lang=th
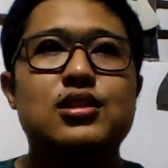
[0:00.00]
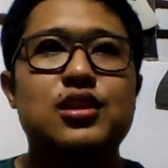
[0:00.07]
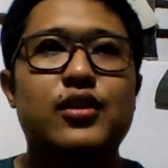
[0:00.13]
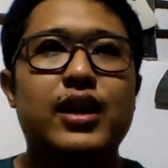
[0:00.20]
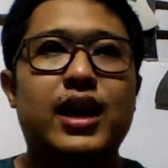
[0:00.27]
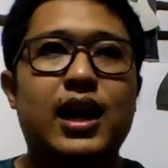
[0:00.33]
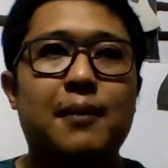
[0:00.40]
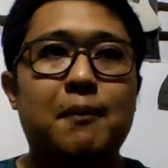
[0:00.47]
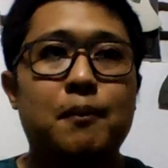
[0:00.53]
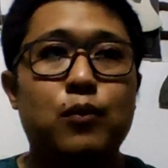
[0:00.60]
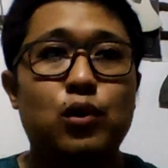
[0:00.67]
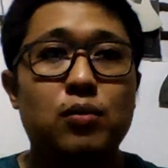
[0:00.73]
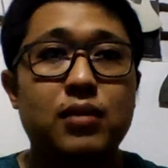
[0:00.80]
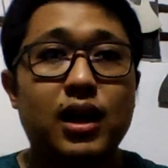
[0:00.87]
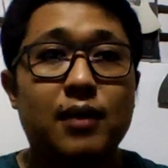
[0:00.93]
วัสดีครับ พ
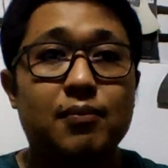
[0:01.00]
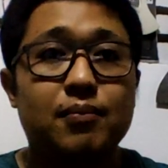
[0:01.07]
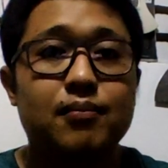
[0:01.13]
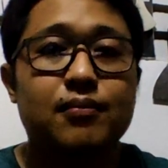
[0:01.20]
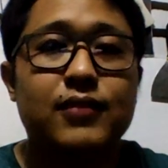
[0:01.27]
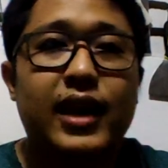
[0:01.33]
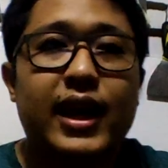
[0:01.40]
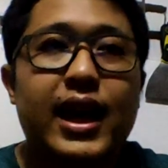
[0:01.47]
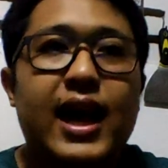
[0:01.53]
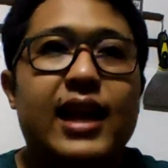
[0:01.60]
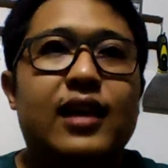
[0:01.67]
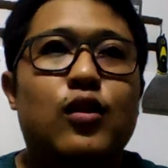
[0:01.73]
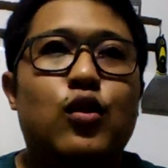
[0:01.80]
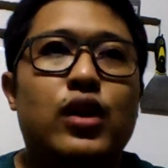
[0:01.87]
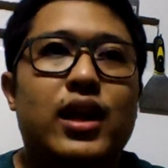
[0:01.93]
บกับรายการ
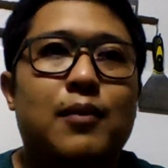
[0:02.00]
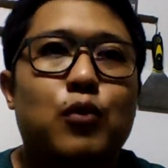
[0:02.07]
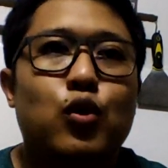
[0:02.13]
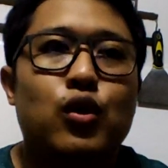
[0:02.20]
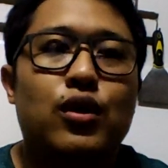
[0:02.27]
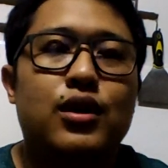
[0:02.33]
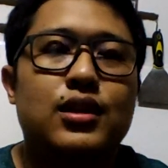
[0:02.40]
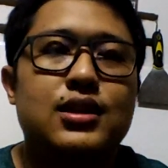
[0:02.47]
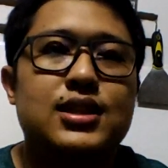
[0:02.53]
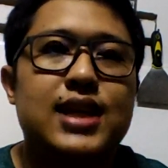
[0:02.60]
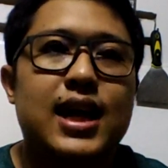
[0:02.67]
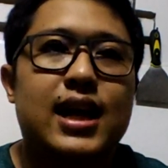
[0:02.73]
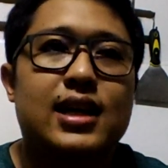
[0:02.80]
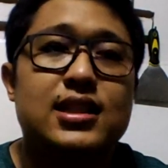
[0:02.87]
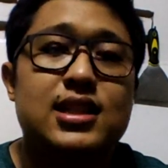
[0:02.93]
คนทำหุ่น
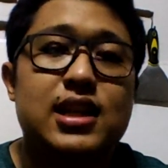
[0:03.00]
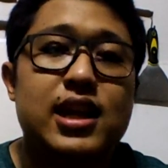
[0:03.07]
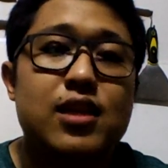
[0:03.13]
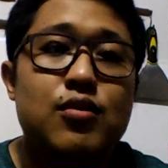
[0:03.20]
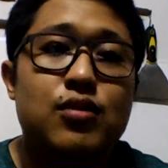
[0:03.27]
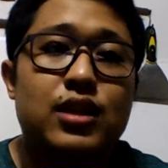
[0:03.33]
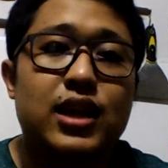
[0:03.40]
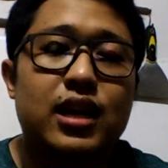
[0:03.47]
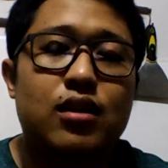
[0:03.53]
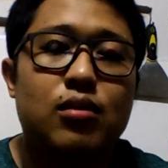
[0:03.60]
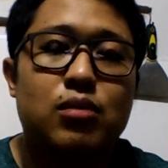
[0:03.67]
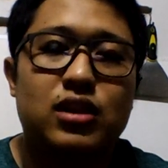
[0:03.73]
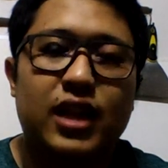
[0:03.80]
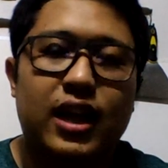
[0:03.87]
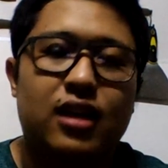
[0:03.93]
จากชาแนลเกียงโร
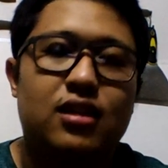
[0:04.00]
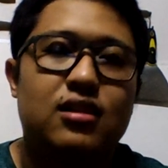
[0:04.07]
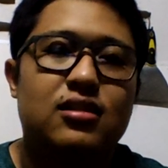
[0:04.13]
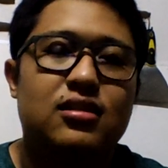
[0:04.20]
บอติก